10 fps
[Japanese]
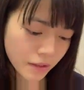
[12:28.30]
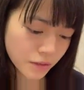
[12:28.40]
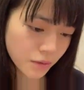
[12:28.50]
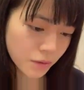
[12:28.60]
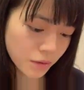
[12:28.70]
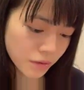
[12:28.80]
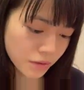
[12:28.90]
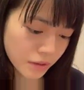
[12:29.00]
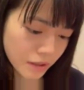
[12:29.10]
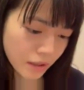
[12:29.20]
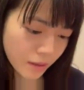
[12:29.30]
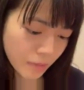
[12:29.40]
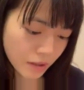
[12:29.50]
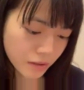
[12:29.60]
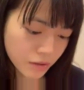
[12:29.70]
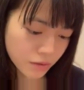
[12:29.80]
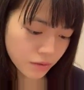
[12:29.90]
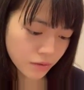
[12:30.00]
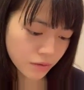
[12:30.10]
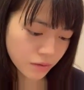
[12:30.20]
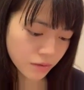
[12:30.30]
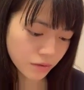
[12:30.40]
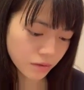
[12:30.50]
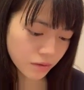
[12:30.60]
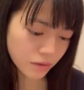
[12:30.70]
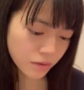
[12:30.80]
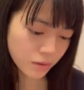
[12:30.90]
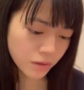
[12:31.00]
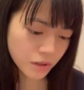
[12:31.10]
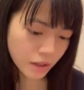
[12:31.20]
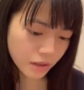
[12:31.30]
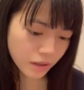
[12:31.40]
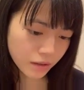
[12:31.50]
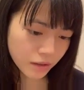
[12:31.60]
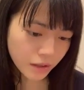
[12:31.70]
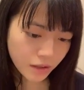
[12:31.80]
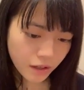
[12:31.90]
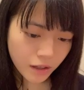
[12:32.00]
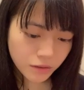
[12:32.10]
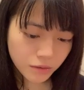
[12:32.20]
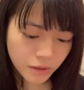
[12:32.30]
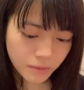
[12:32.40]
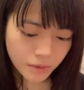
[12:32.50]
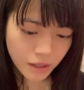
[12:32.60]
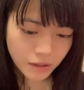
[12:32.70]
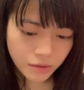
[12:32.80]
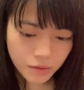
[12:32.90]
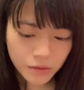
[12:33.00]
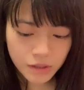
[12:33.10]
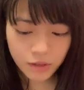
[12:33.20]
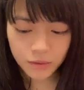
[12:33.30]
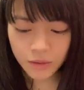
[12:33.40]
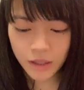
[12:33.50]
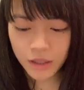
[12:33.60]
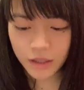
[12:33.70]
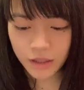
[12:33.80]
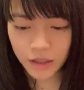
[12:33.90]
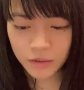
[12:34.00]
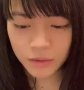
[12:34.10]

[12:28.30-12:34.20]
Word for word: そう、この時がまだ16歳か。あとでも感動したのが